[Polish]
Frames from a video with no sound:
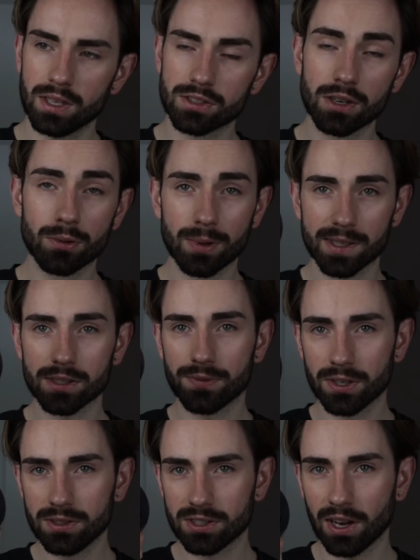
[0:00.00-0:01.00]
Jeżeli układasz
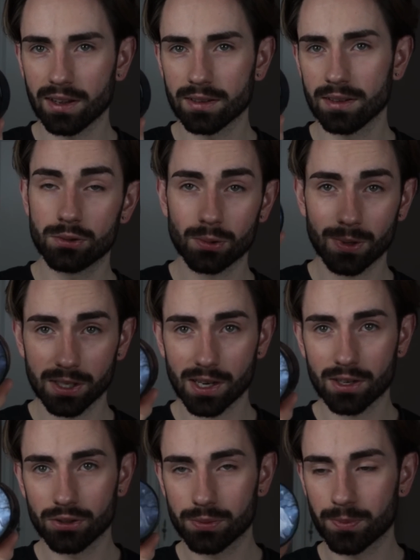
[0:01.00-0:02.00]
Fringe'a i szukasz
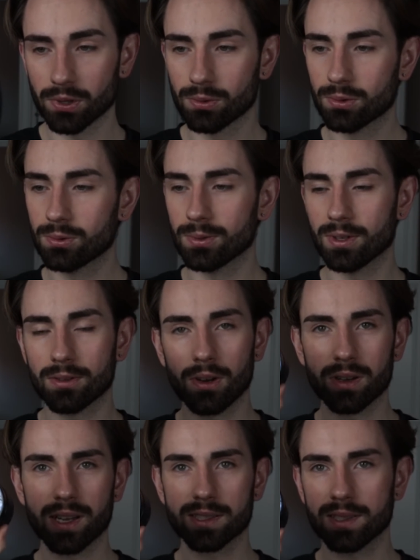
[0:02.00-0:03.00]
jakiegoś produktu, no to
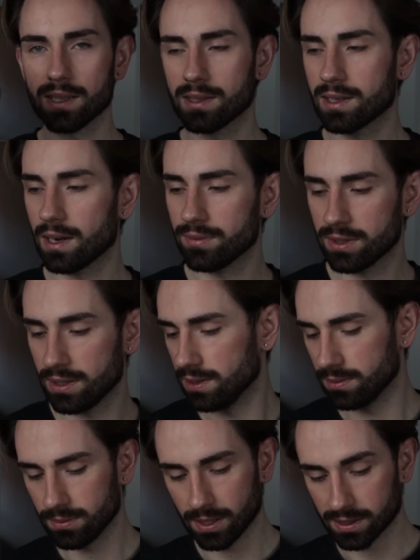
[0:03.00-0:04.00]
Lockhart's
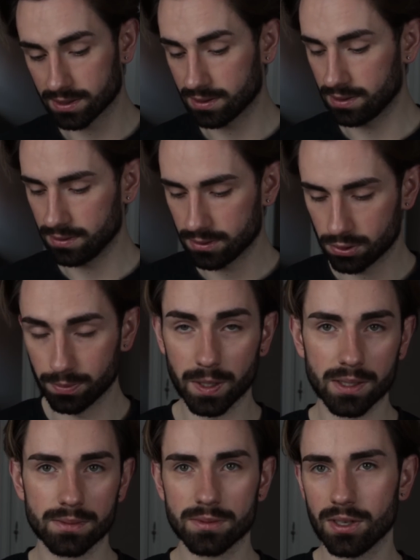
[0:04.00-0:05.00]
Anti-Gravity jest super.